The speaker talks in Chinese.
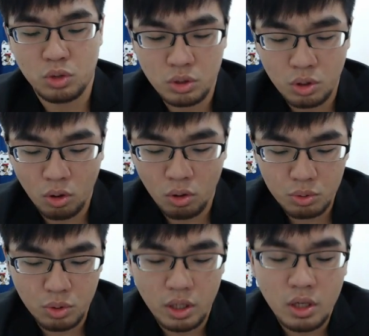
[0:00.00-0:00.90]
手。
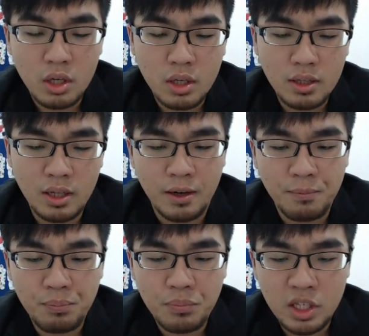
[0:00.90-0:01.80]
对，那
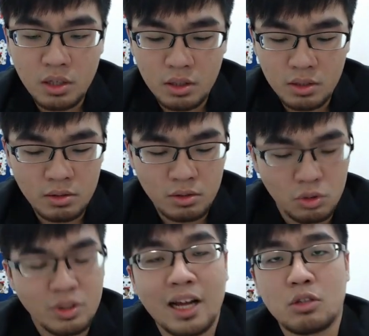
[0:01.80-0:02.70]

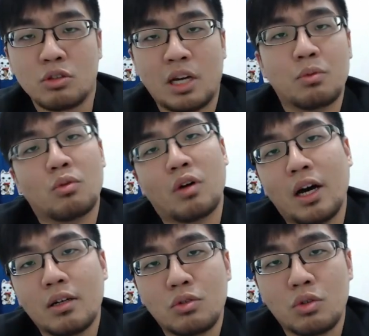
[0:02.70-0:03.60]
就大家都差不多
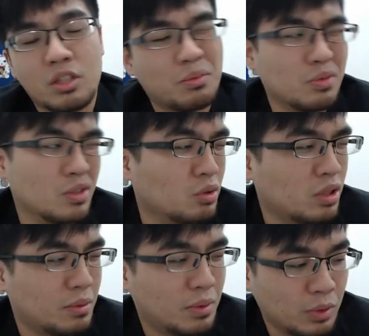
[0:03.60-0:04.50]
啦。对，也不是说
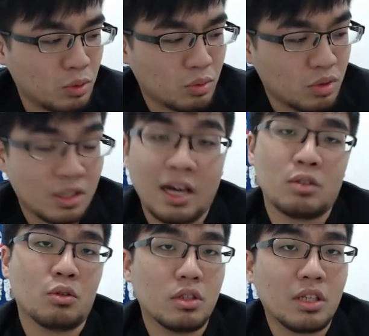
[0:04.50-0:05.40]
特别没有出色，大家
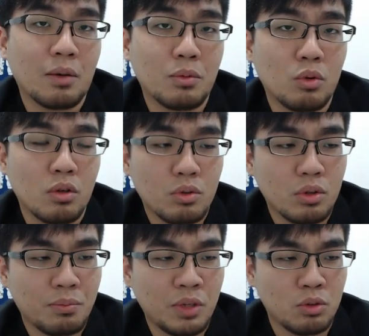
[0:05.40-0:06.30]
都很差不多。
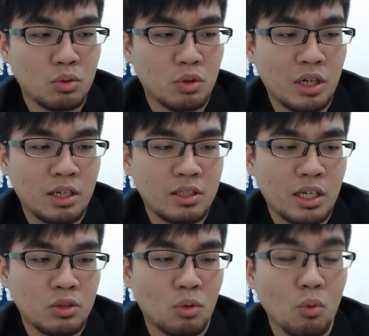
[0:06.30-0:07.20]
对，没有说让人
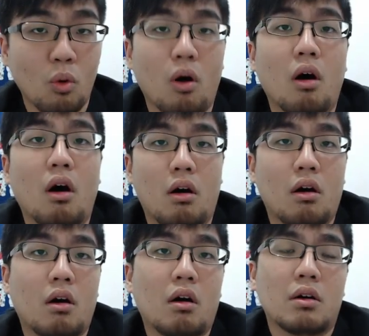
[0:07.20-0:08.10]
家就哇
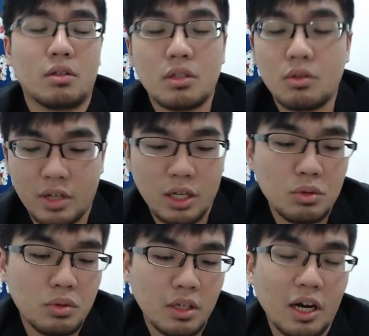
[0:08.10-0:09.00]
那种感
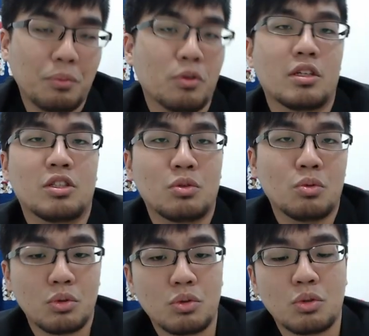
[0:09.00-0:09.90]
觉。卡布恩的蜘
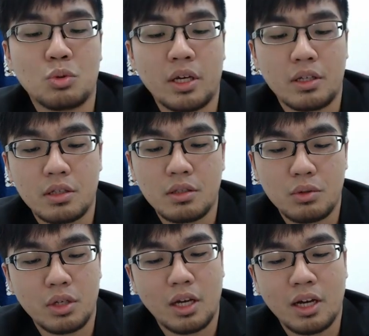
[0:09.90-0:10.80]
蛛我觉得算一个，
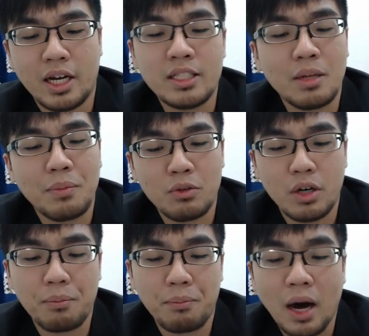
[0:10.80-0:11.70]
对他的开战判
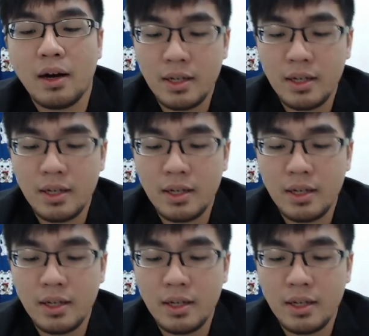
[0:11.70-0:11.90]
断很棒。